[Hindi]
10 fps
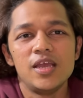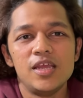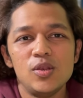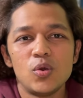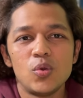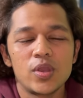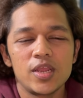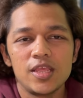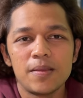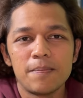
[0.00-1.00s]
इन लोगों
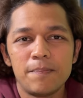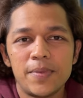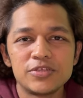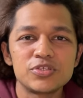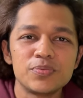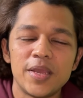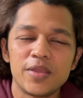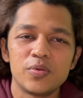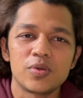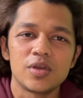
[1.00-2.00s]
के लिए बेस्ट
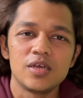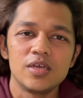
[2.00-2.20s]
बाइक होगा